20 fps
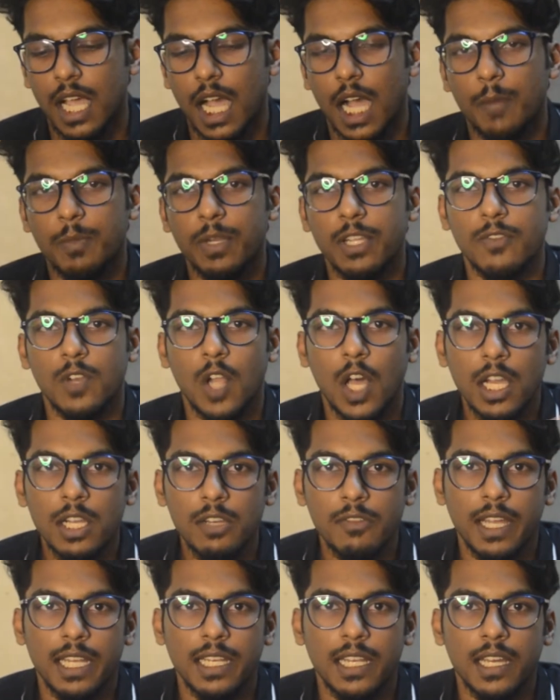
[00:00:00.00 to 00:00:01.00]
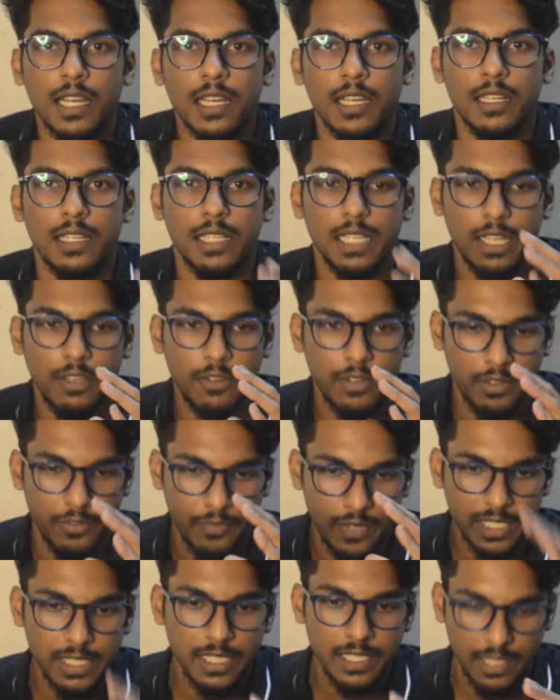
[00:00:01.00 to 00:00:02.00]
அப்படி விலாக் வேண்டாம் நான்
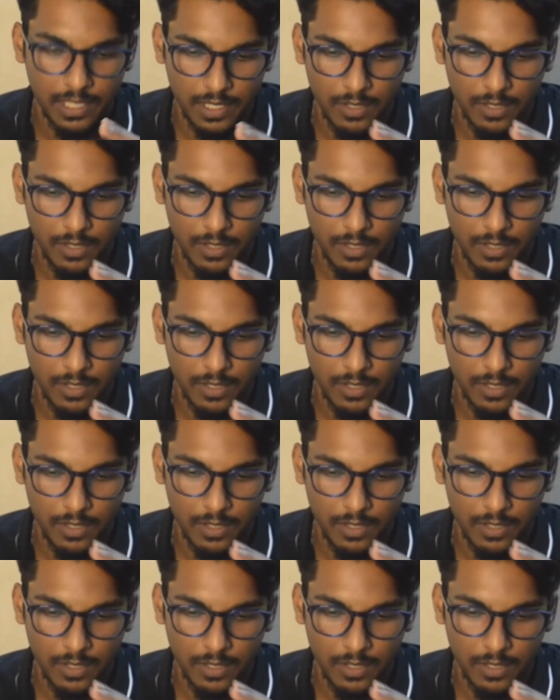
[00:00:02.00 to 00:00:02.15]
வச்சு